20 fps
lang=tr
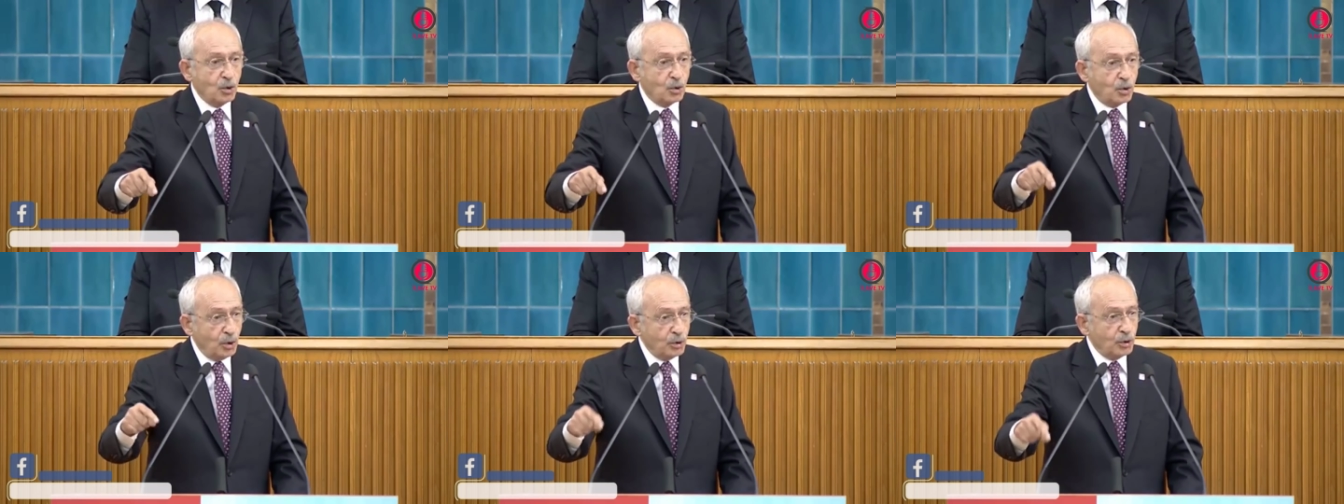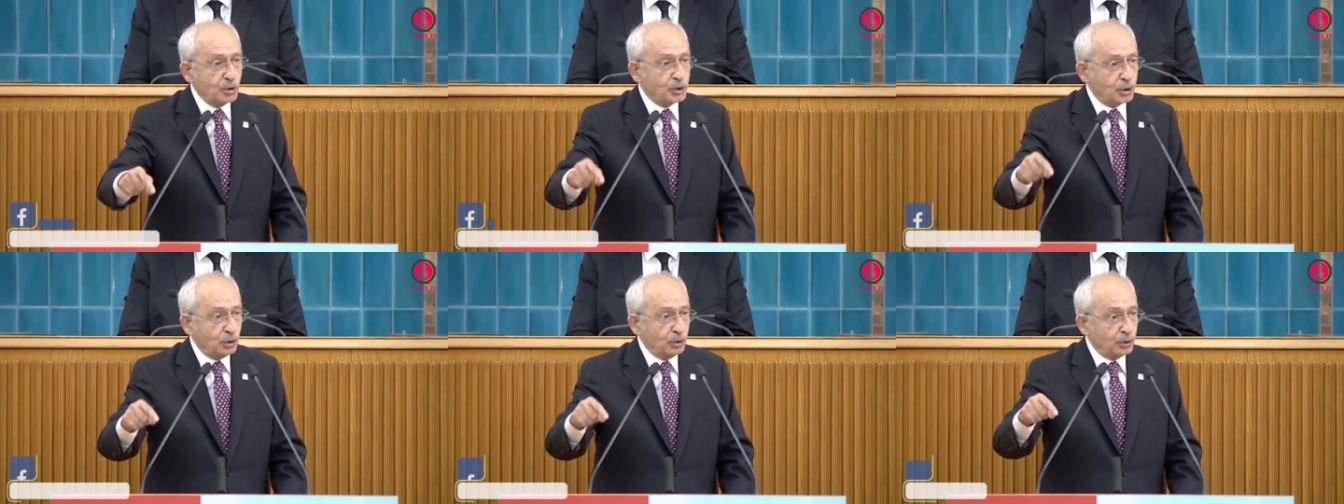
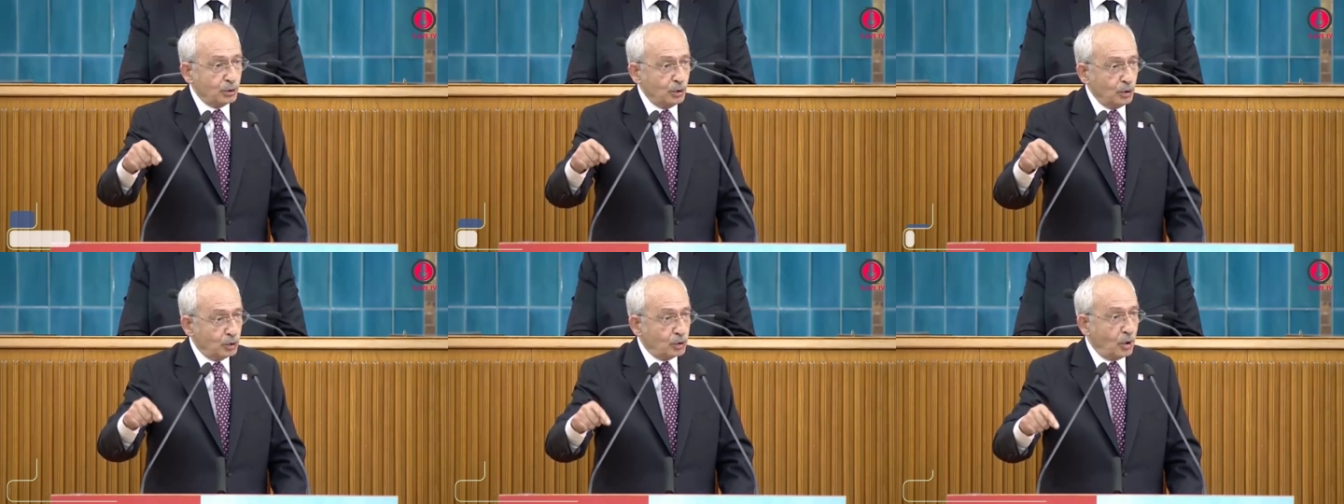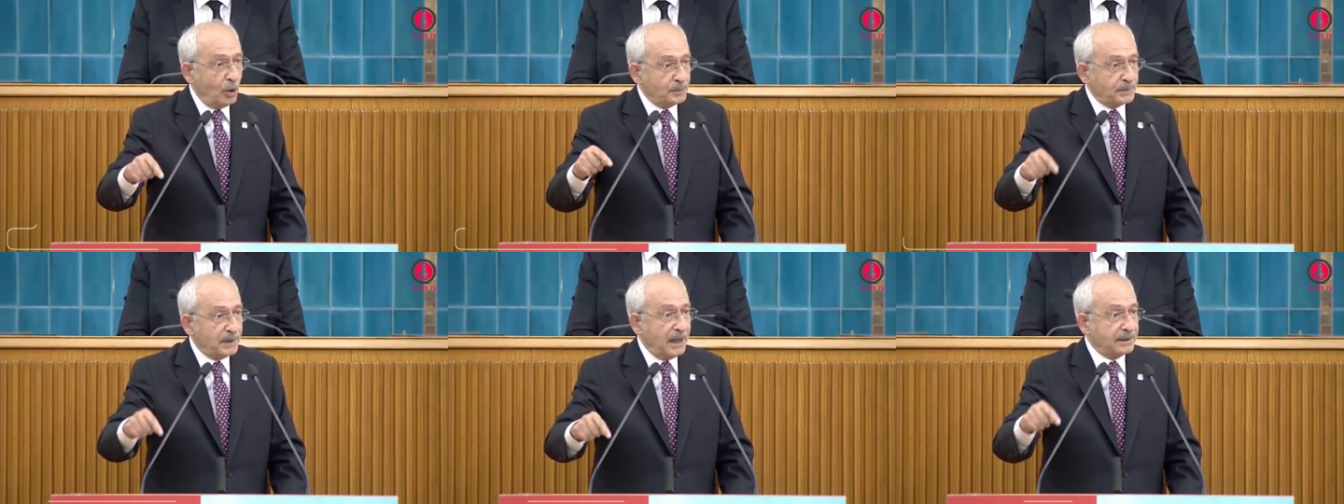konuşulduğu
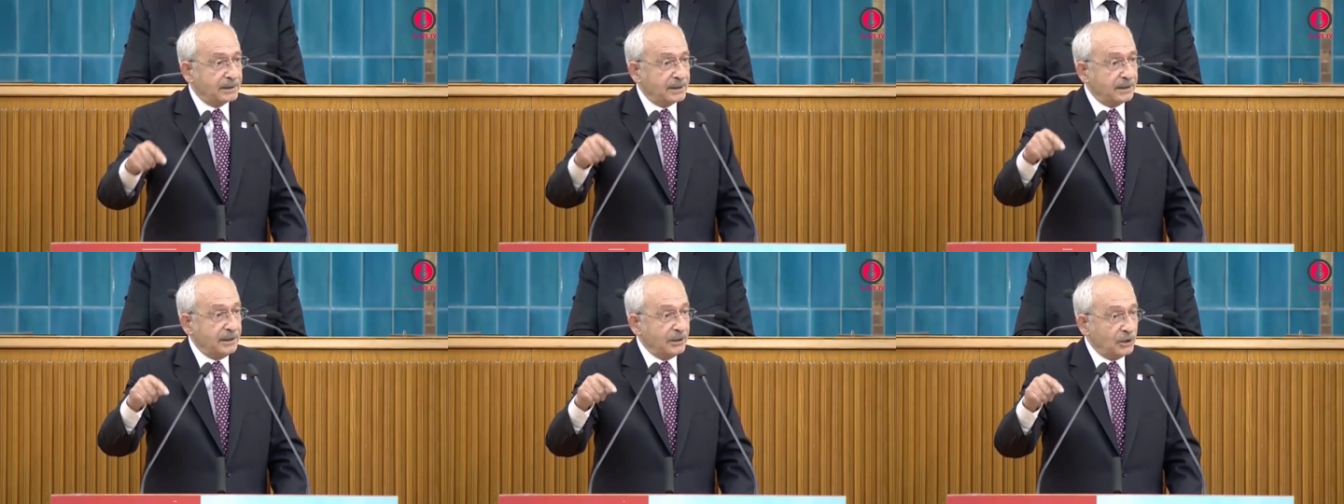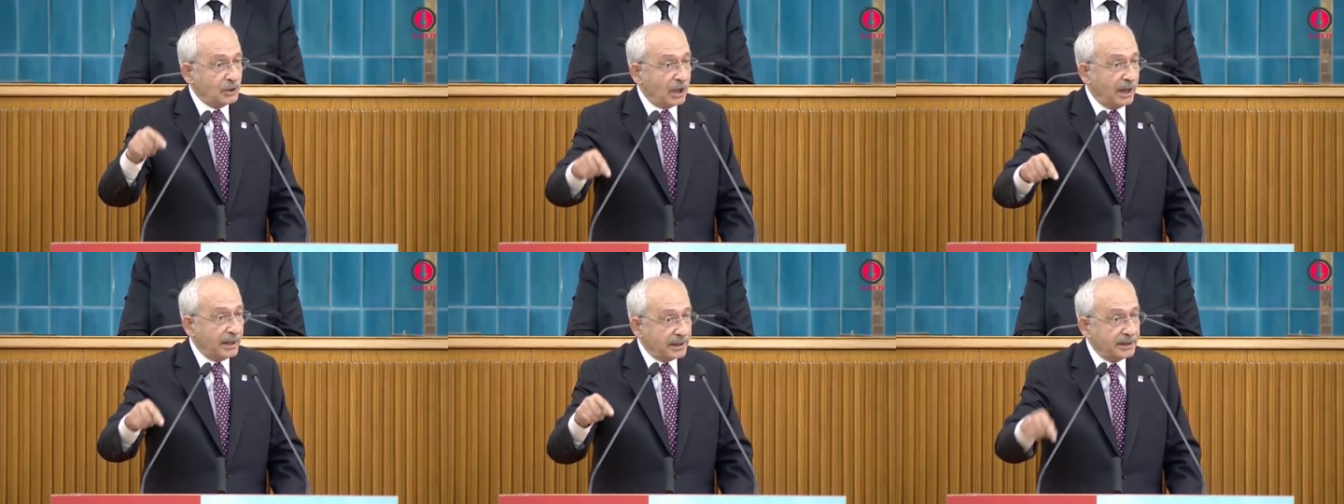
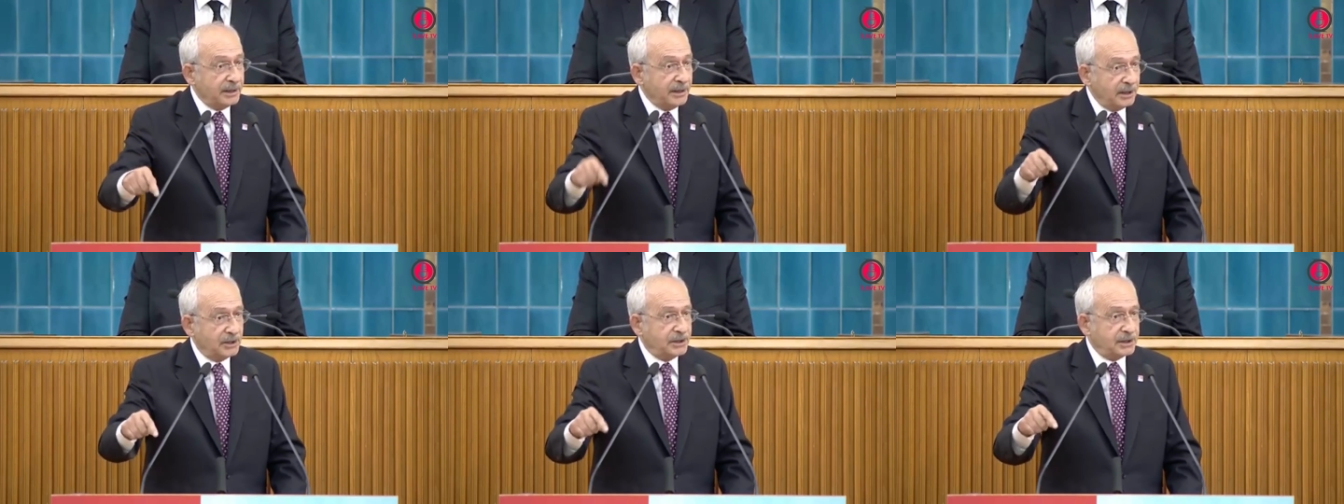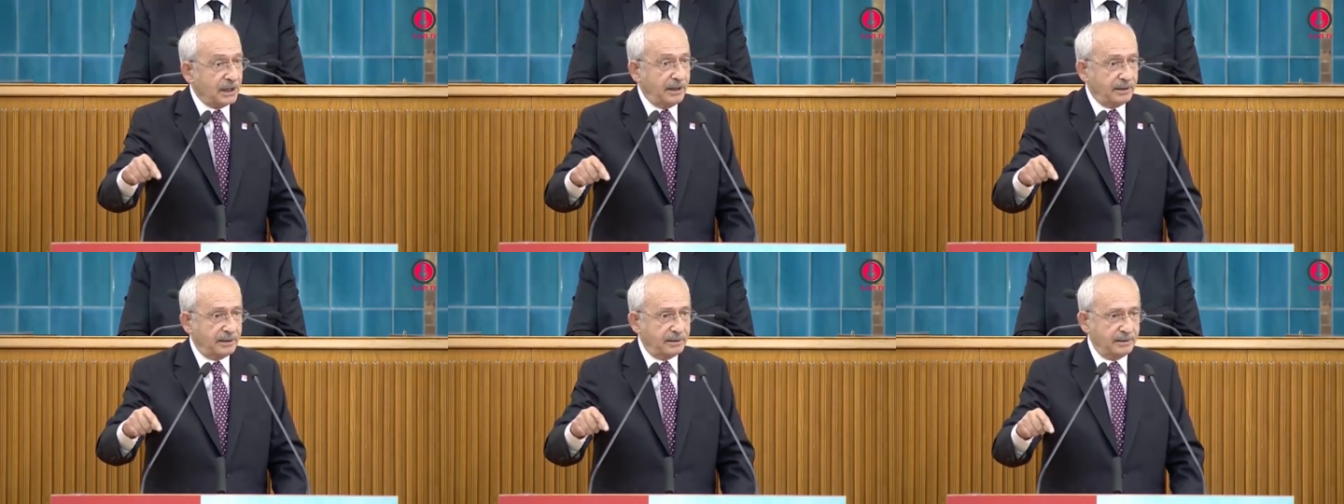toplantının
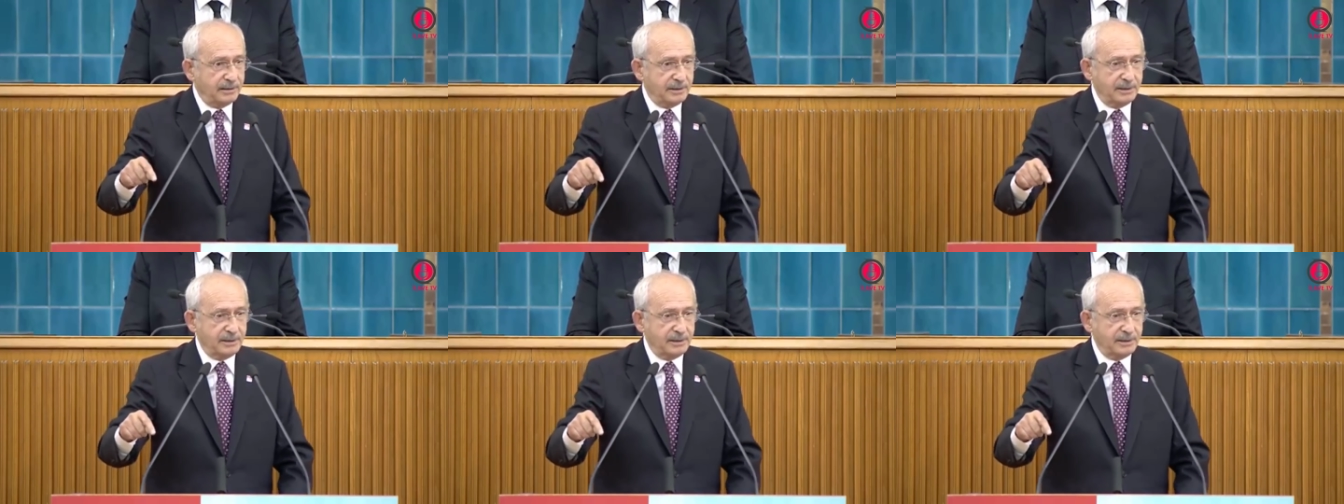tanığıyken